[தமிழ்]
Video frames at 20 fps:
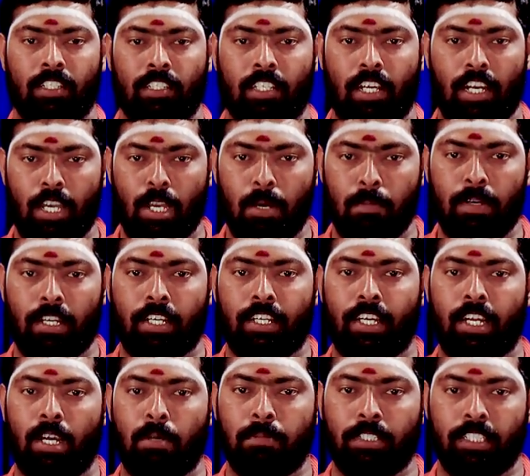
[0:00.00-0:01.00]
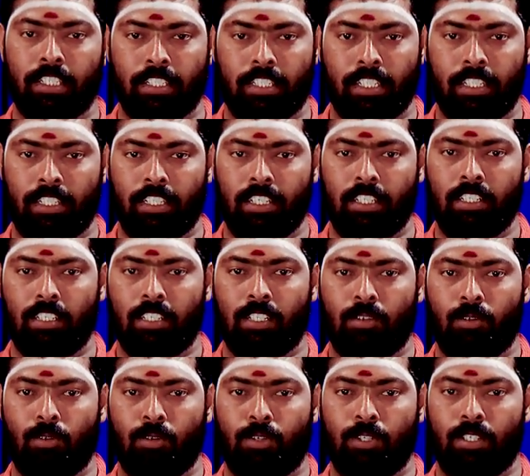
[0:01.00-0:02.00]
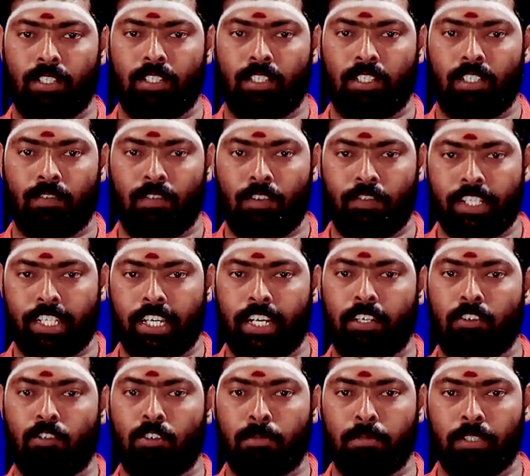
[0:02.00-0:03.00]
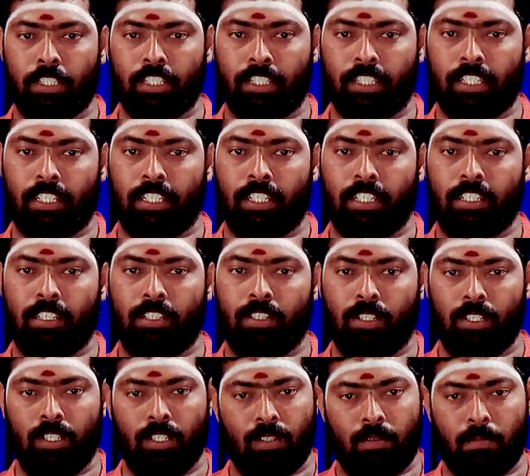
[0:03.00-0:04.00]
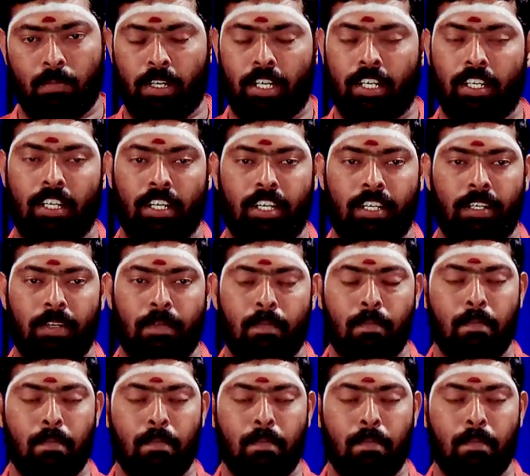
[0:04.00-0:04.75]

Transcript: தலையாமலை கிராமத்தை சேர்ந்த ஒரு விவசாய குடும்பத்தை சேர்ந்த மகன் நான்